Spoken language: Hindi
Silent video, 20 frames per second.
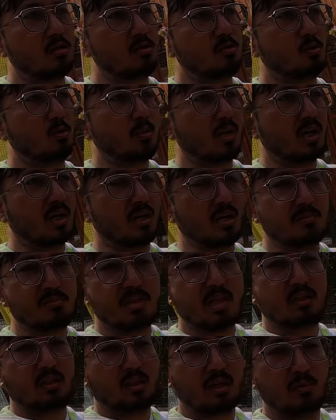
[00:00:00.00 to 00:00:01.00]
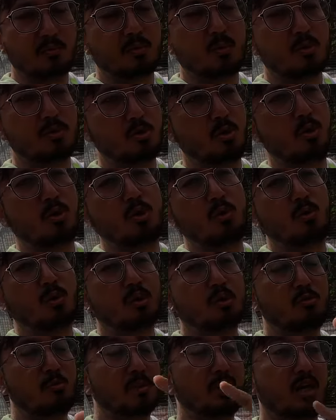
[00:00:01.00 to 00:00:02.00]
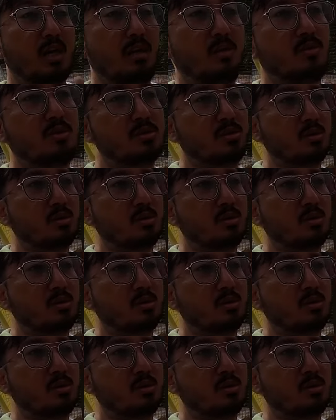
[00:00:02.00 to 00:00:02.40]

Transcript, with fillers: सुबह के टाइम जाते टाइम कोई शॉट लूंगा तो मैं डालूंगा